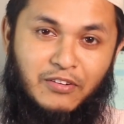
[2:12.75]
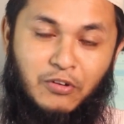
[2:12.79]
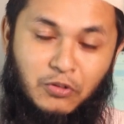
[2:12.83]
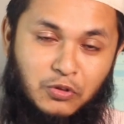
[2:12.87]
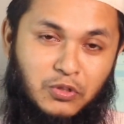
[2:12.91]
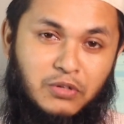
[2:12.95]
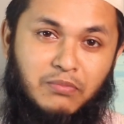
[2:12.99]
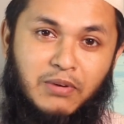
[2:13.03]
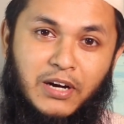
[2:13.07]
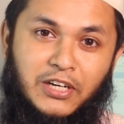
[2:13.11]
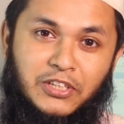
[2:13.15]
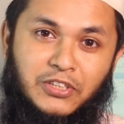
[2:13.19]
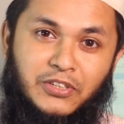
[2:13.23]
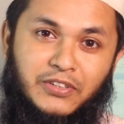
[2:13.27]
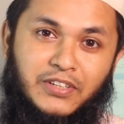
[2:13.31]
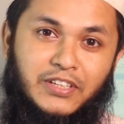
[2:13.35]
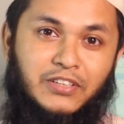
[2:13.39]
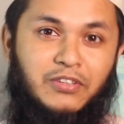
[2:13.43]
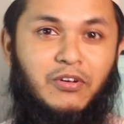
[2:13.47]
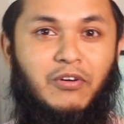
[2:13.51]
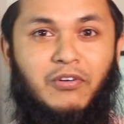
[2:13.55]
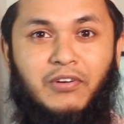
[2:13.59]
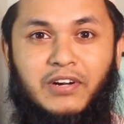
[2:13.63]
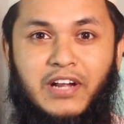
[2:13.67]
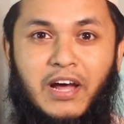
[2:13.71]
নতুন ভার্সনে
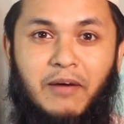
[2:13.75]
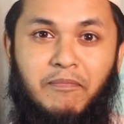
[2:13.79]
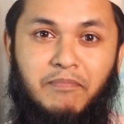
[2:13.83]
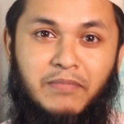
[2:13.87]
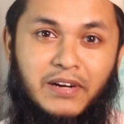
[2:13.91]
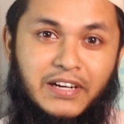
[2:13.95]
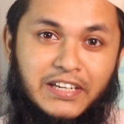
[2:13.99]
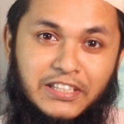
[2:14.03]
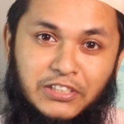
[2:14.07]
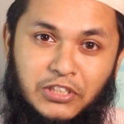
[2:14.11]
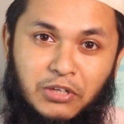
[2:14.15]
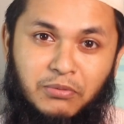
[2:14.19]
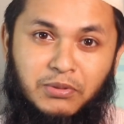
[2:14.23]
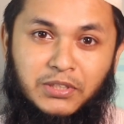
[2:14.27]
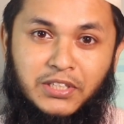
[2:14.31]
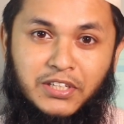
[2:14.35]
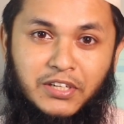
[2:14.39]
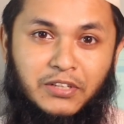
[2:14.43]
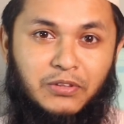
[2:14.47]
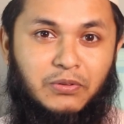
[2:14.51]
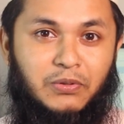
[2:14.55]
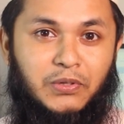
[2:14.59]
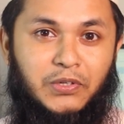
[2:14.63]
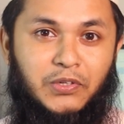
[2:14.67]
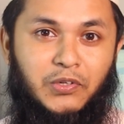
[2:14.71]
তখন আপনার এই
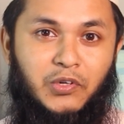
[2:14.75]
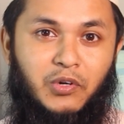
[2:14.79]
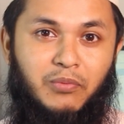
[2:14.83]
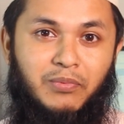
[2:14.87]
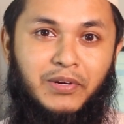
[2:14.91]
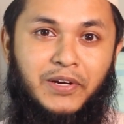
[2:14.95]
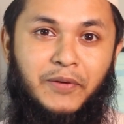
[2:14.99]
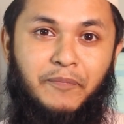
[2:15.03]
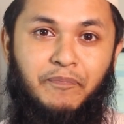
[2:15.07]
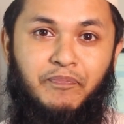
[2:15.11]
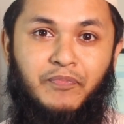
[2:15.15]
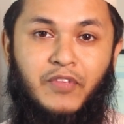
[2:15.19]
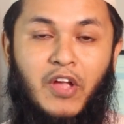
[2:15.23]
সমস্যাটা তৈরি হবে